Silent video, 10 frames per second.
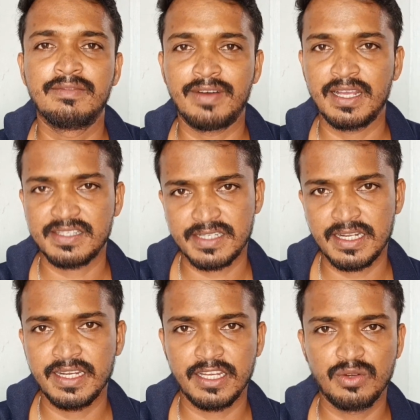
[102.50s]

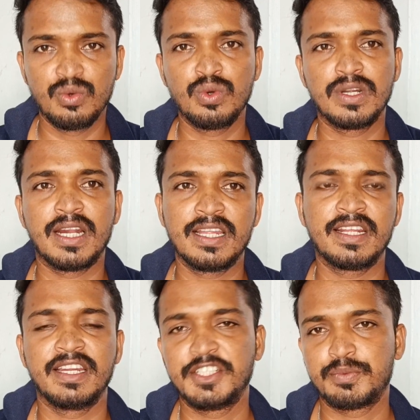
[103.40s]
ஃபாஸ்ட்டாக நீங்கள் நூறு
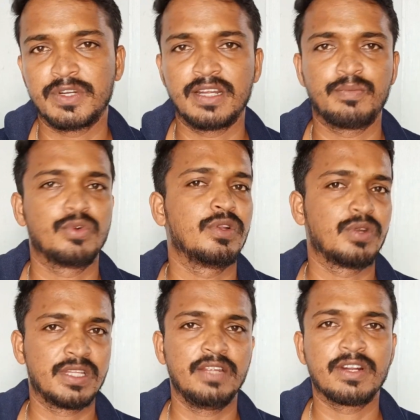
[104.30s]
டாலரை ரீச் பண்ணலாம்
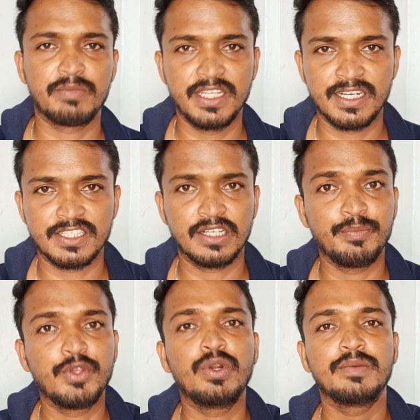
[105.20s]
உங்களுக்கு ஒரு தெளிவான பதில்
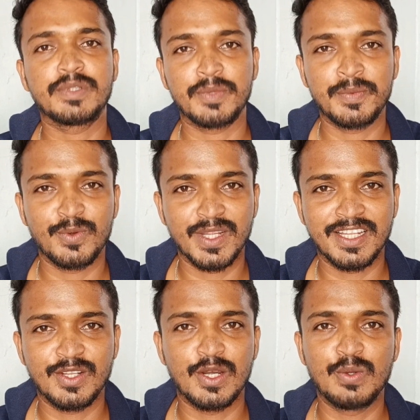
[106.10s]
கிடச்சிருக்கும் யூடியூப் சம்மந்தமாக
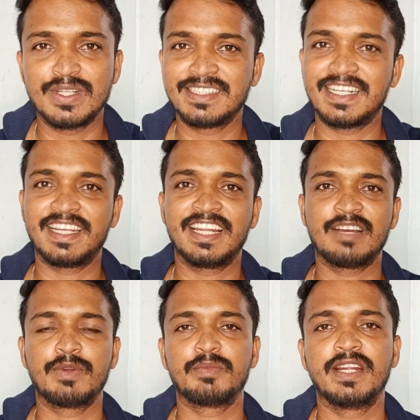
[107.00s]
உங்களுக்கு ஏதாவது டவுட் இருந்துச்சுன்னா கீழே
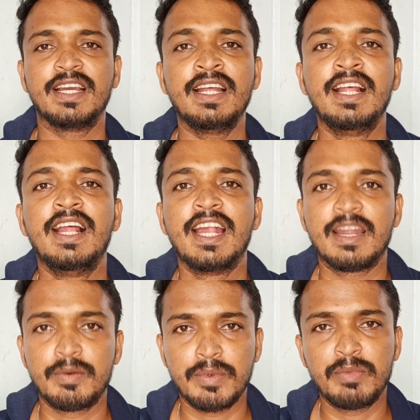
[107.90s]
கமெண்ட் பண்ணுங்கள்
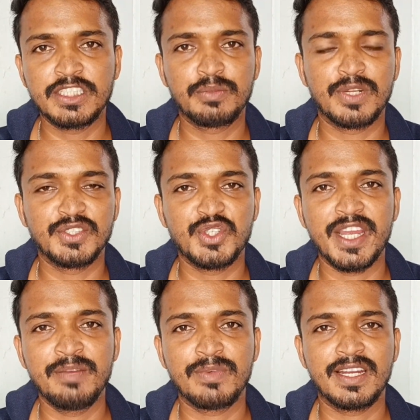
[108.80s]
நம்ம மெம்பர்ஷிப்பில்
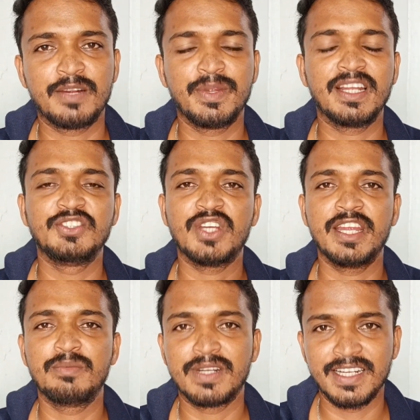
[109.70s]
ஜாயின் பண்ணல அப்படின்னா
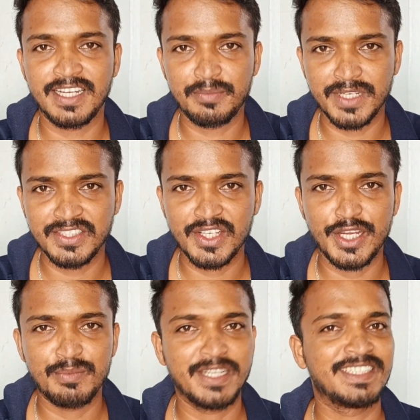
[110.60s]
ஜாயின் பட்டனை கிளிக் பண்ணி
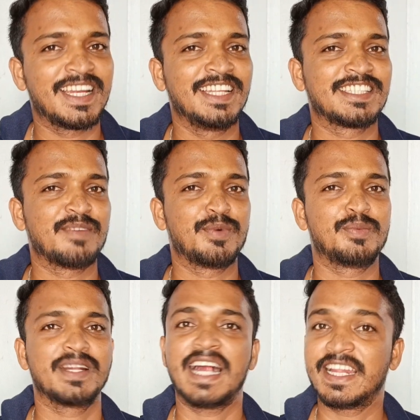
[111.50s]
ஜாயின் பண்ணி சேனலுக்கு
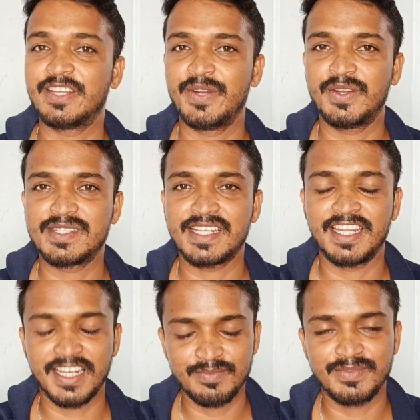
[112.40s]
சப்போர்ட் பண்ணுங்கள் அடுத்த வீடியோவில்
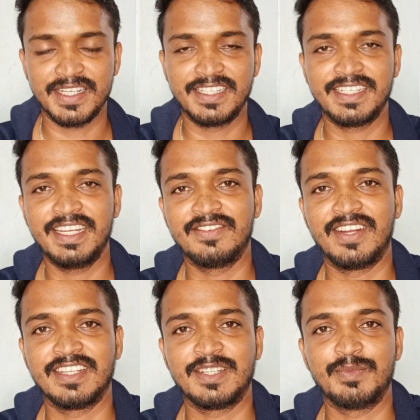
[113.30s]
சந்திக்கலாம் நன்றி
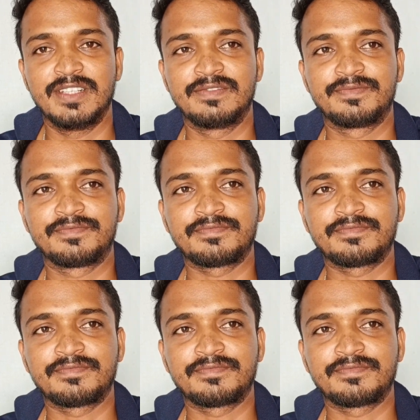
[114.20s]
வாழ்க தமிழ்